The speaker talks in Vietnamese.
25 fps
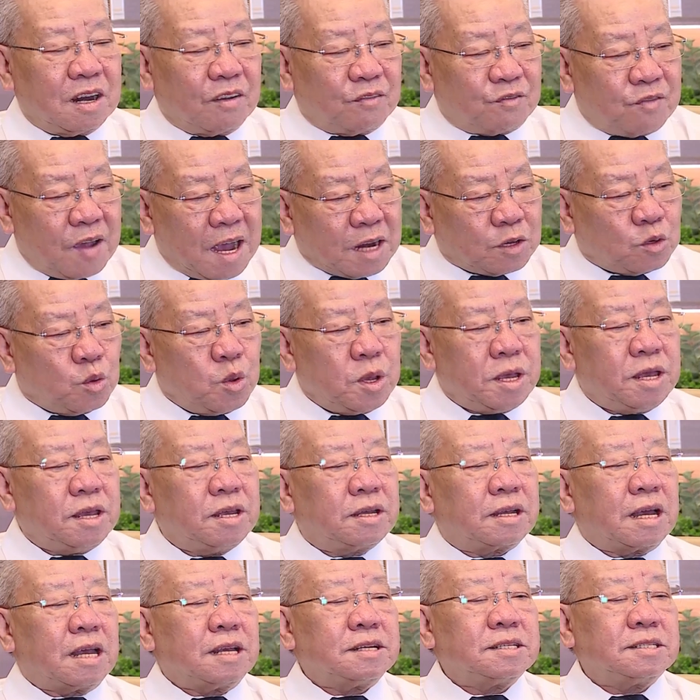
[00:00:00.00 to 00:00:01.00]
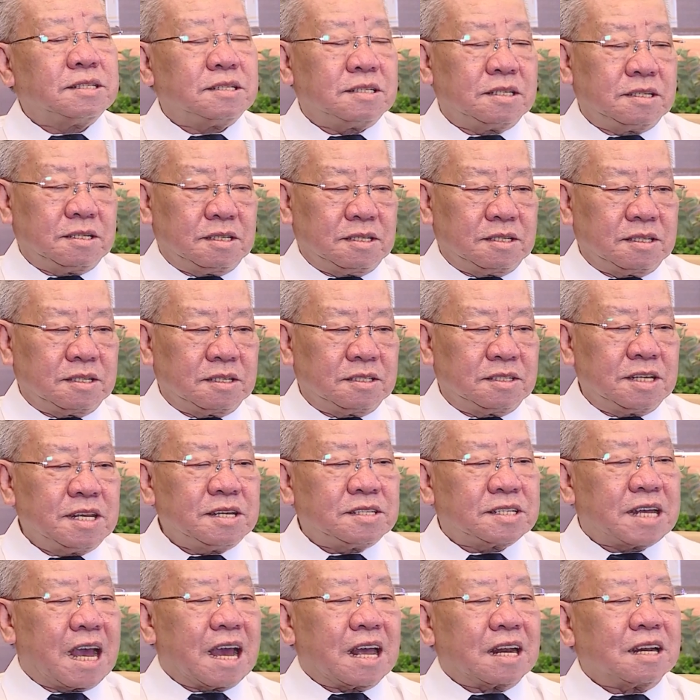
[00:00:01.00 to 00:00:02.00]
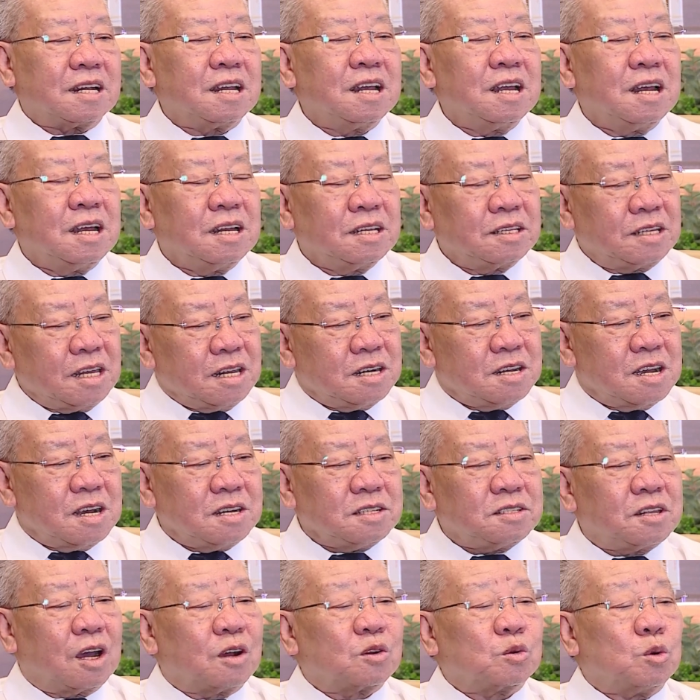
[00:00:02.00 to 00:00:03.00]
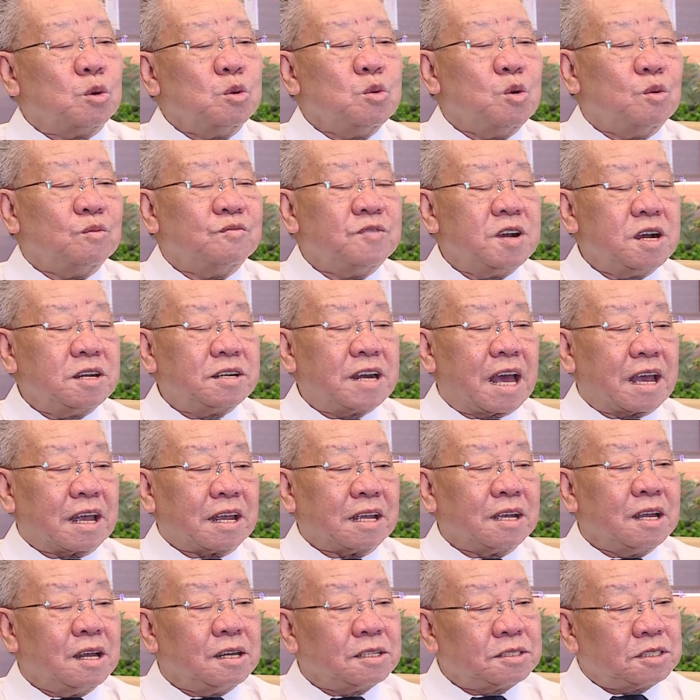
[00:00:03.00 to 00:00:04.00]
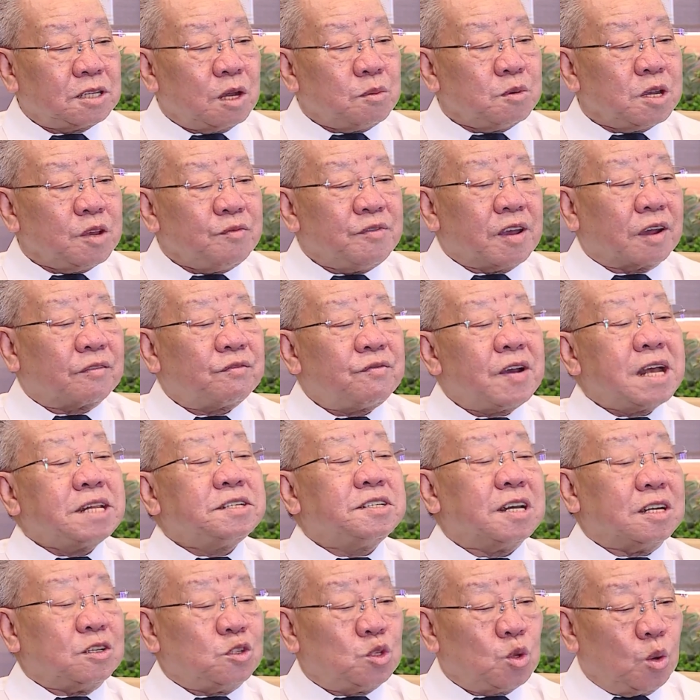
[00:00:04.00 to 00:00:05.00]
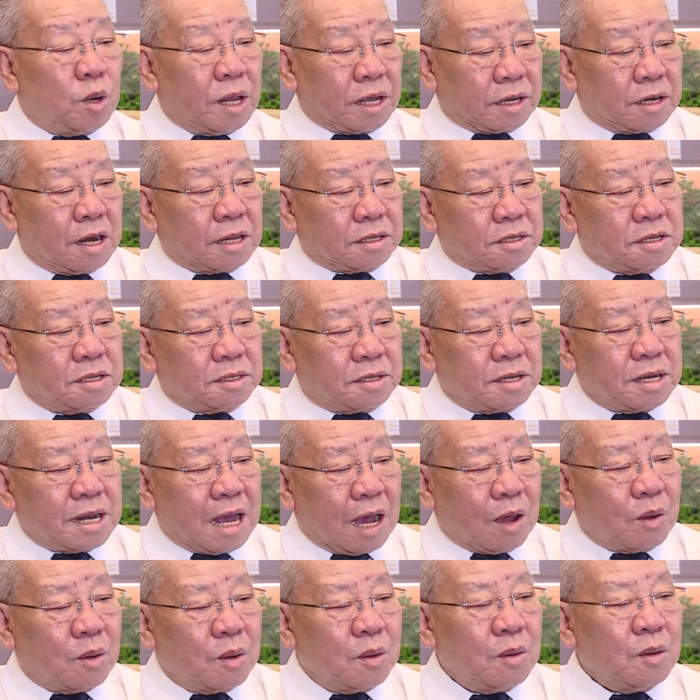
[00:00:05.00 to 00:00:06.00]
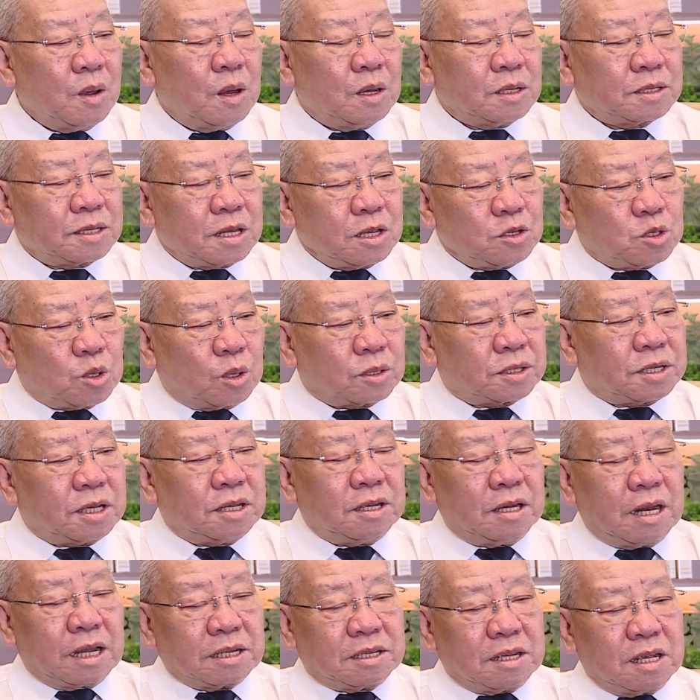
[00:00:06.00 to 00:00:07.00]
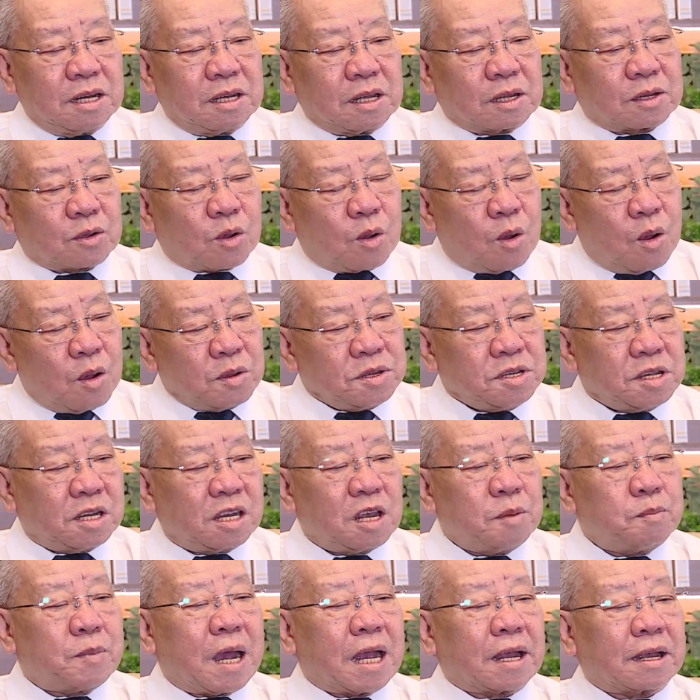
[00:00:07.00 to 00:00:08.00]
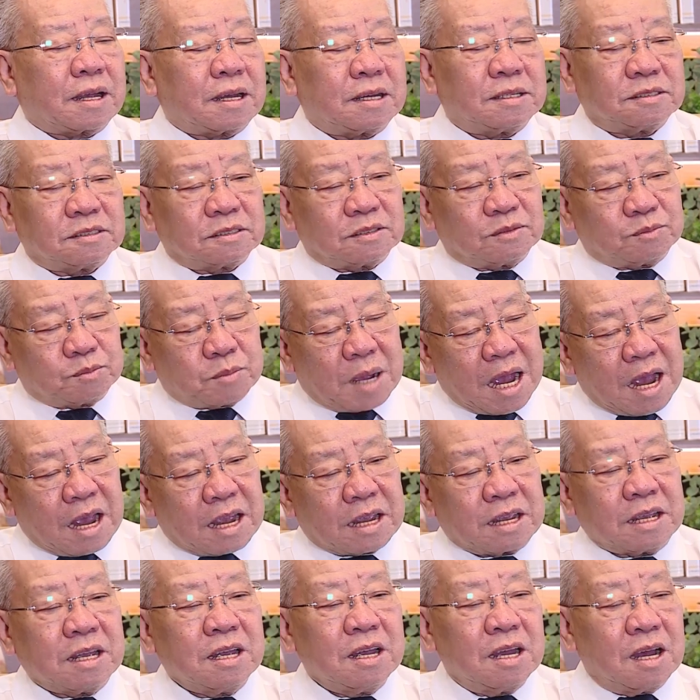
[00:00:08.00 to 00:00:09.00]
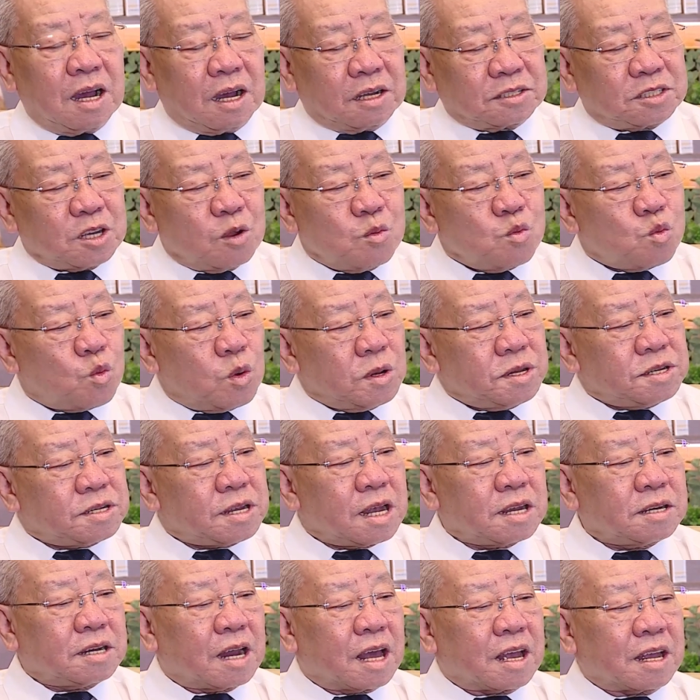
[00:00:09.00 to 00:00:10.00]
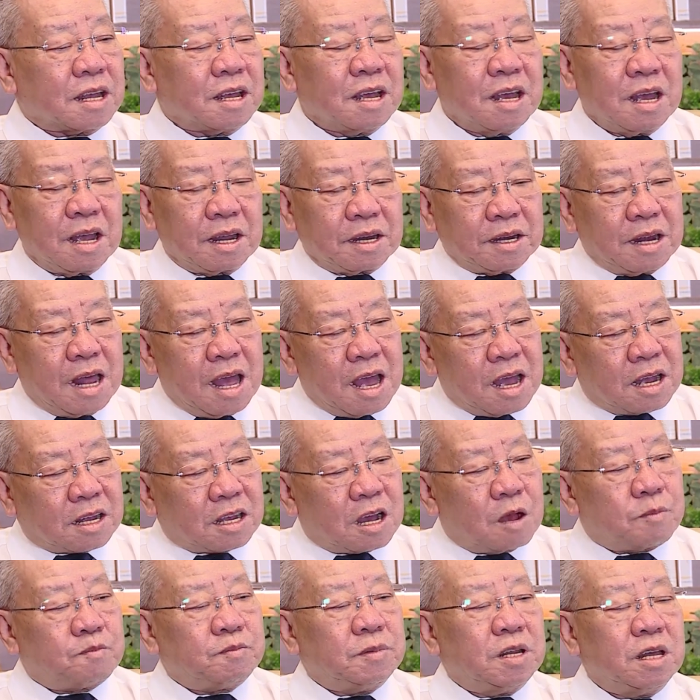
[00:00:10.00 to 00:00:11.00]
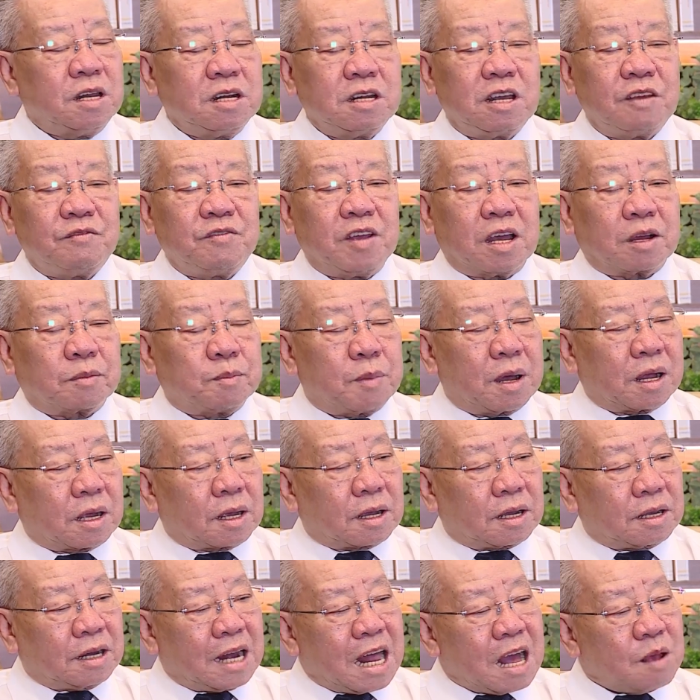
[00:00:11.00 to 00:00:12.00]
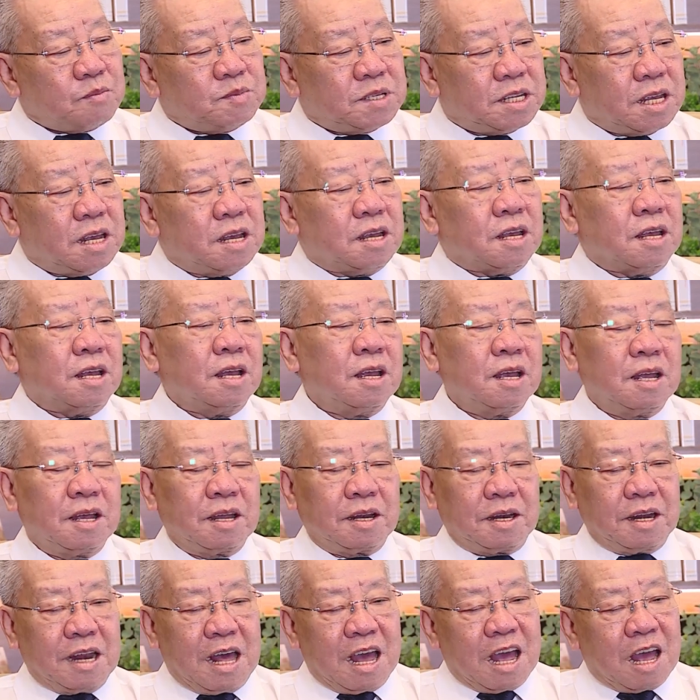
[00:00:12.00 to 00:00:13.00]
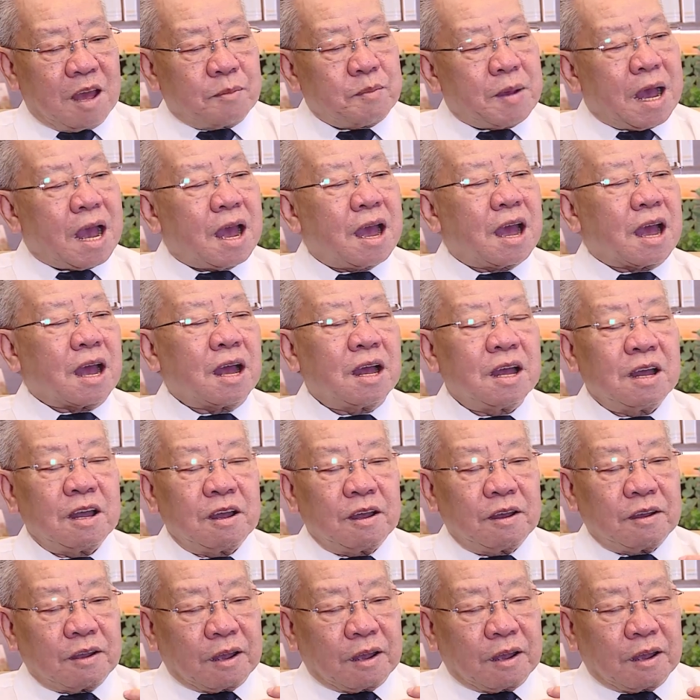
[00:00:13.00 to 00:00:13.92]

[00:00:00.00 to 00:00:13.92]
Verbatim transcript: Nghĩa là phát huy cái di sản tín ngưỡng thờ cúng Hùng Vương này trong cái việc phát triển du lịch là như thế nào. Thế rồi thì là như là có những cái bài ở trong cuốn sách này đề cập đến cái việc mà làm gì để mà